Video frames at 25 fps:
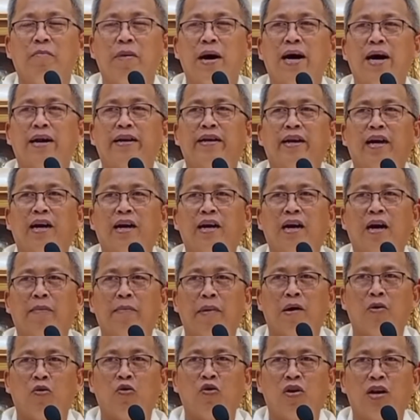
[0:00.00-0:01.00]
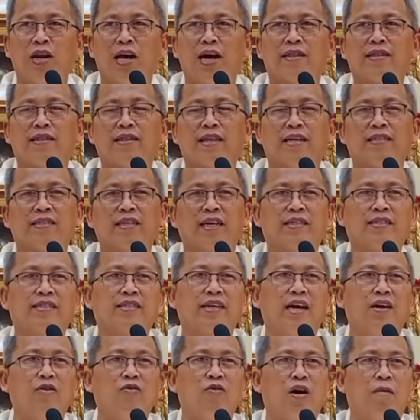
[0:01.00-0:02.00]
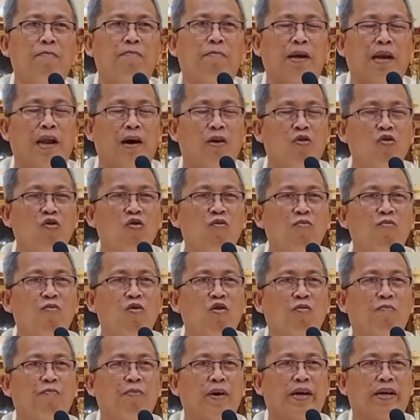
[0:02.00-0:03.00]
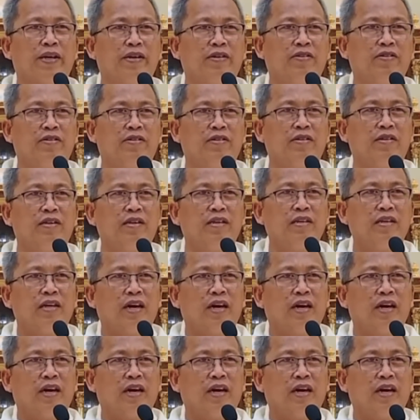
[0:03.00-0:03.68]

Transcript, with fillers: bana nga mangulatas asawa palahubog pagyon